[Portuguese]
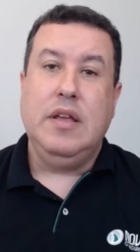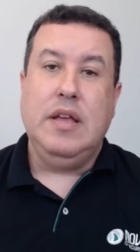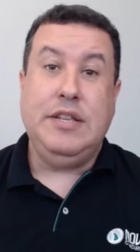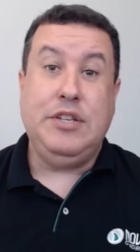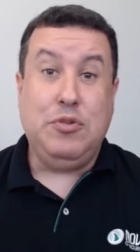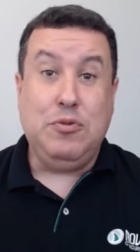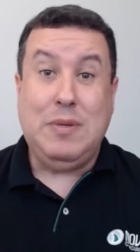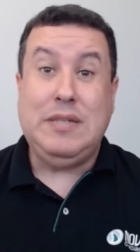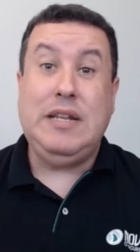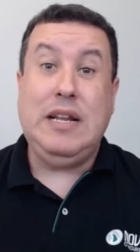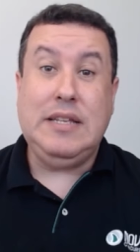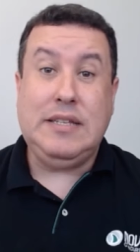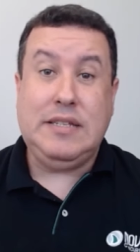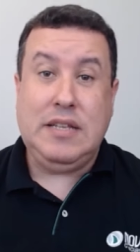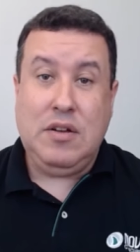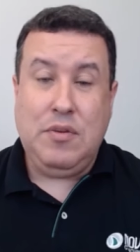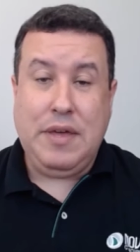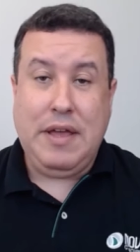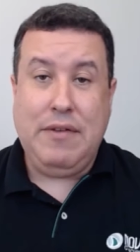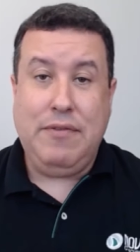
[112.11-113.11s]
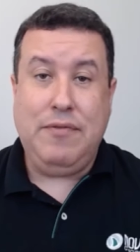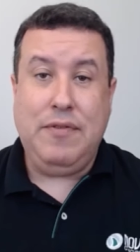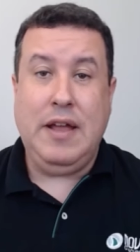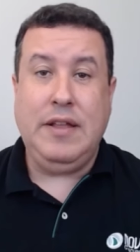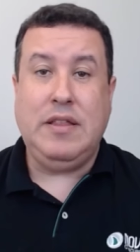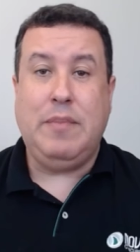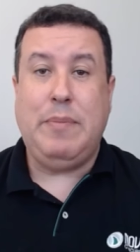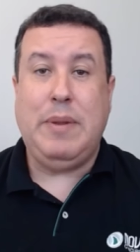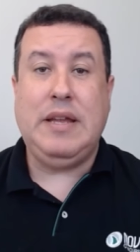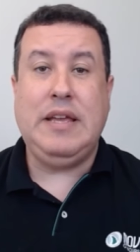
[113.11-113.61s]
Existe uma seleção que é
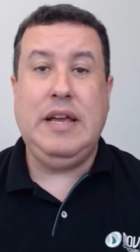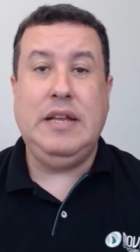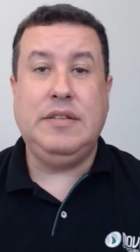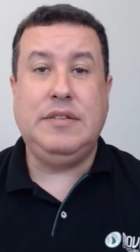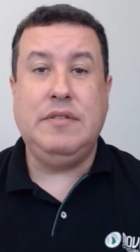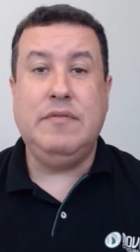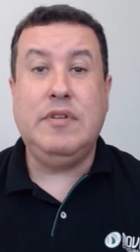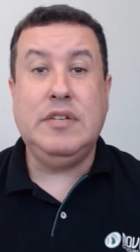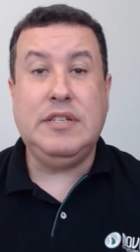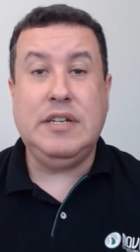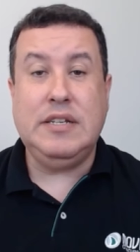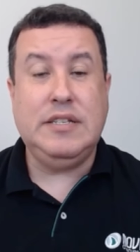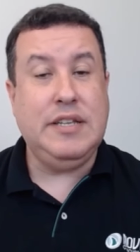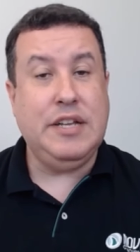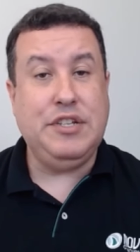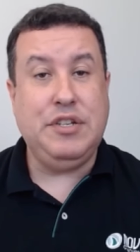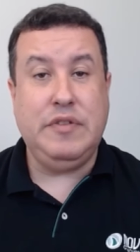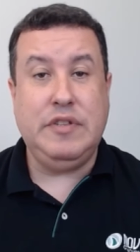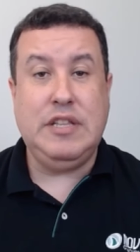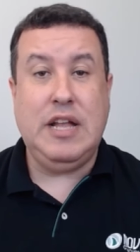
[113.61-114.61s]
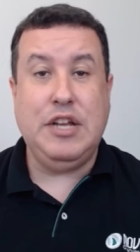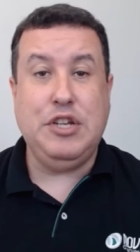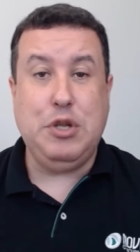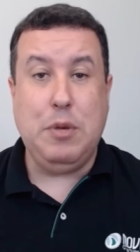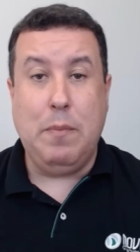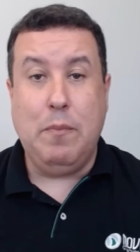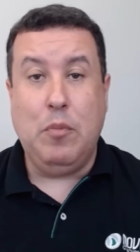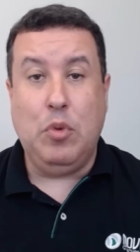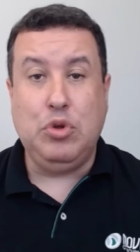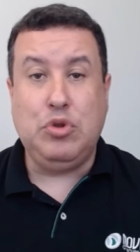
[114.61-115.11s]
feita para aqueles que vão exercer
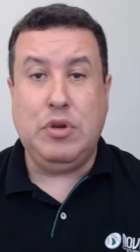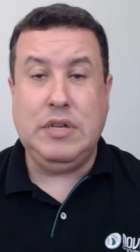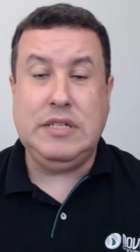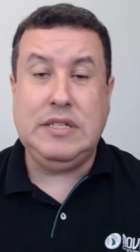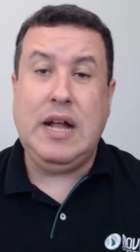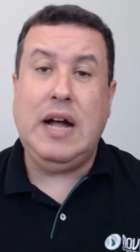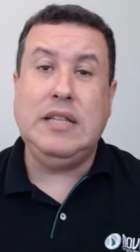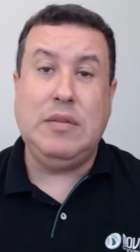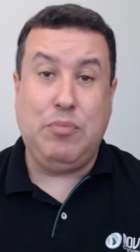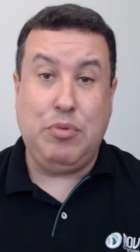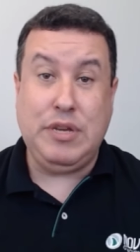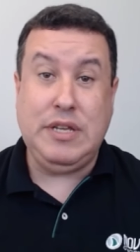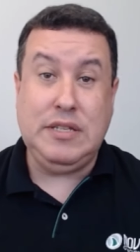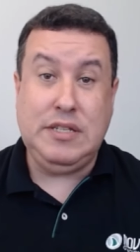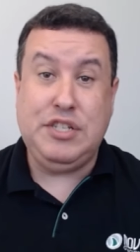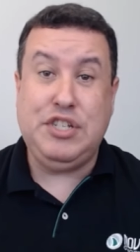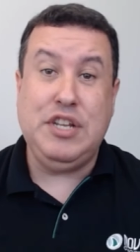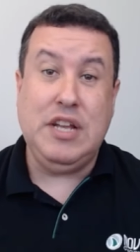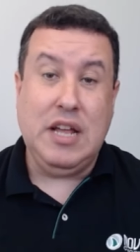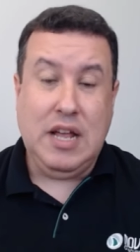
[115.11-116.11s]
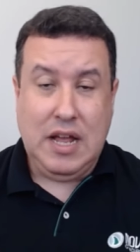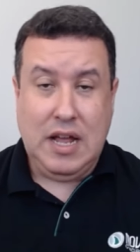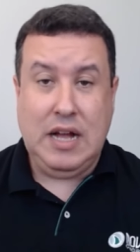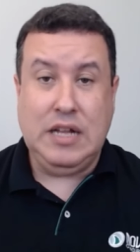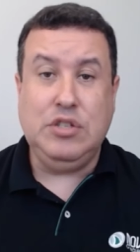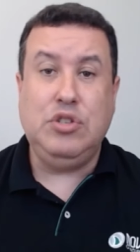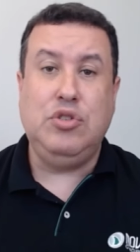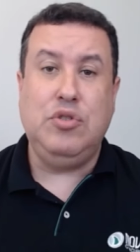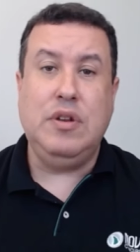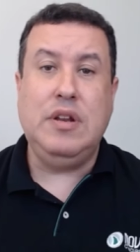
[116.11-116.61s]
atividade motorizada, porque existe
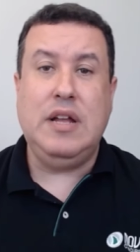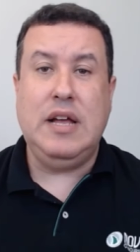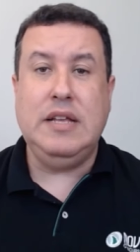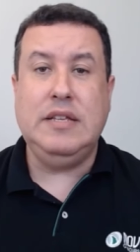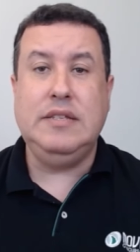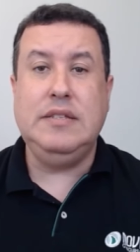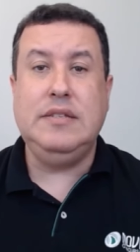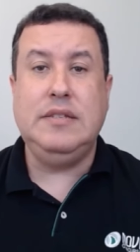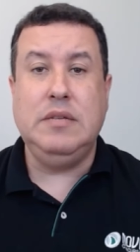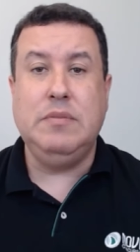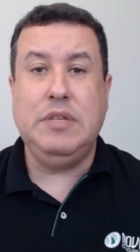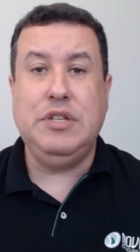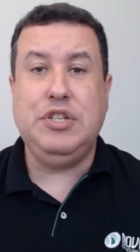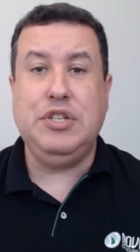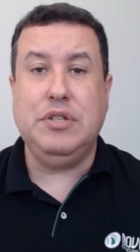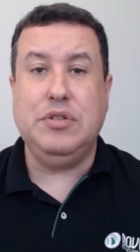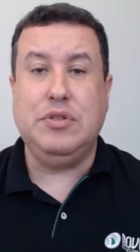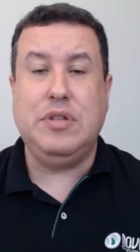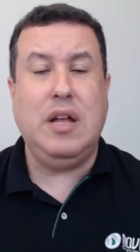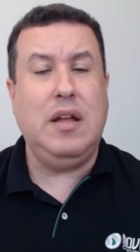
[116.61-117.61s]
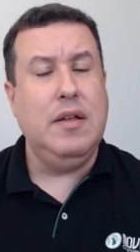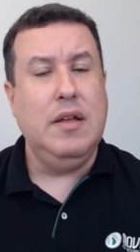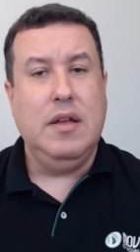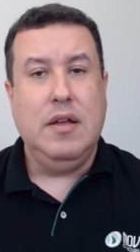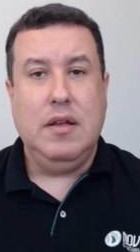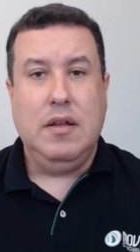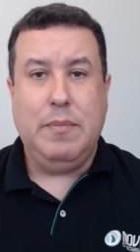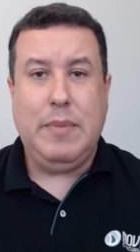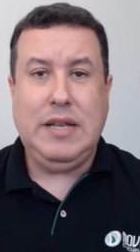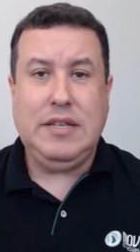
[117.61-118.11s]
adicionais em cima disso, tá?
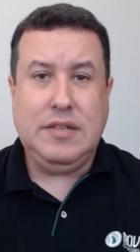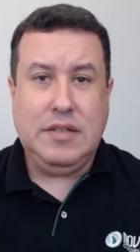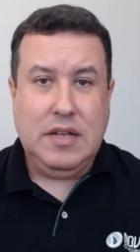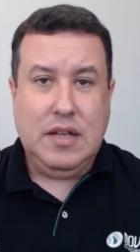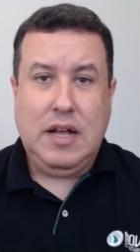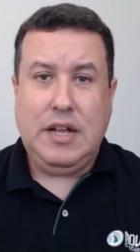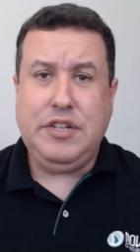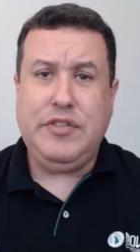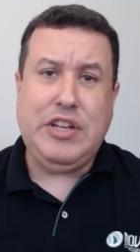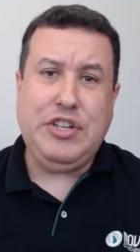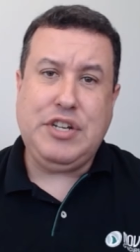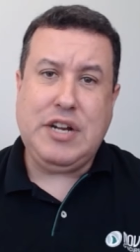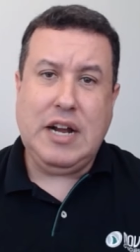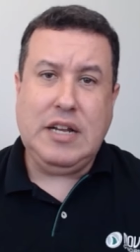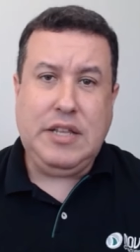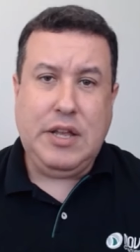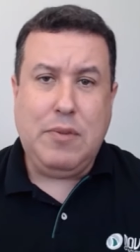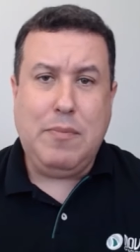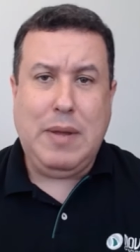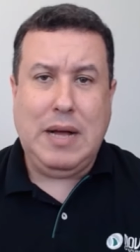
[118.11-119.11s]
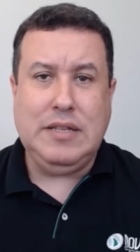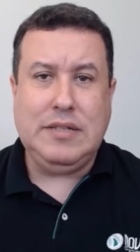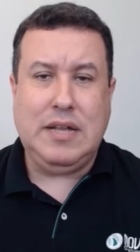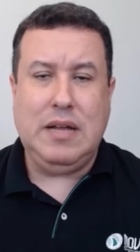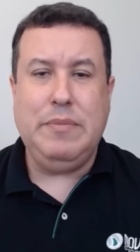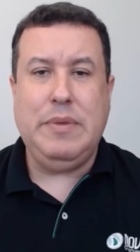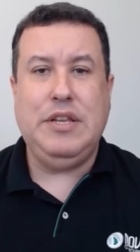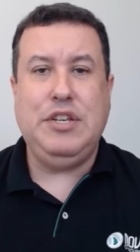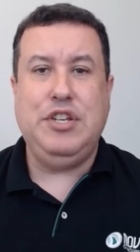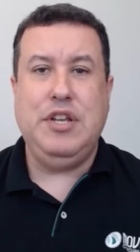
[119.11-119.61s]
Mas a atividade de carteiro
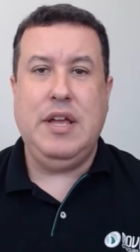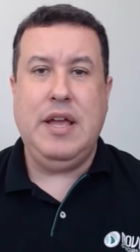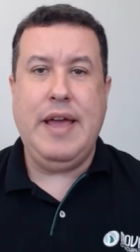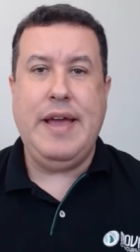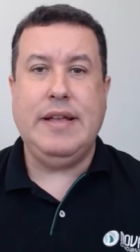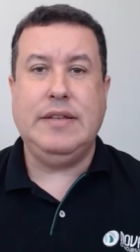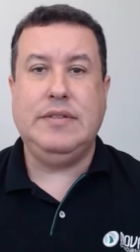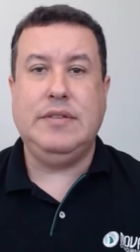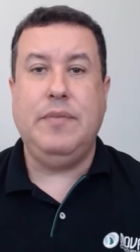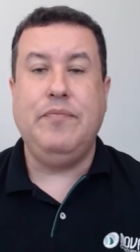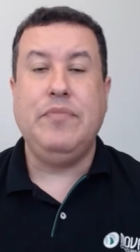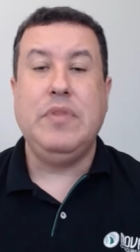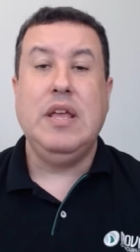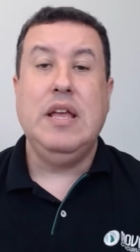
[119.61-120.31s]
basicamente é essa.